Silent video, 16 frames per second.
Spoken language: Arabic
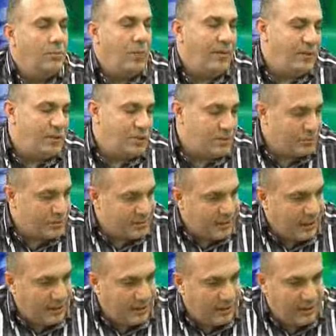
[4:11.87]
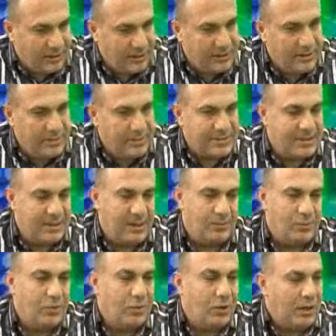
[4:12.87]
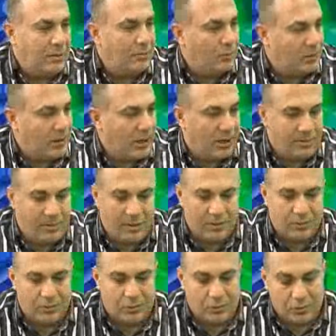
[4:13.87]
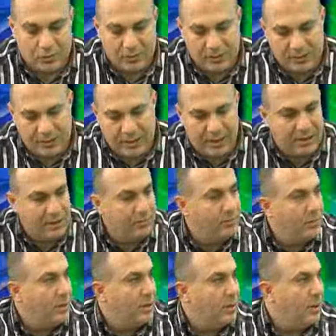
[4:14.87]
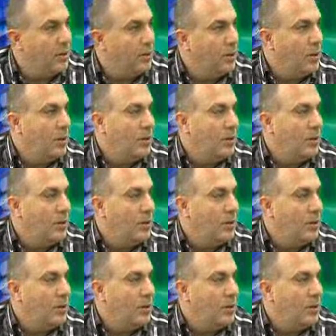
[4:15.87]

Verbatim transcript: ما في شيء مستحيل يعني انت بس تلعب ضد هالمنتخبات وتكون انت قريب منها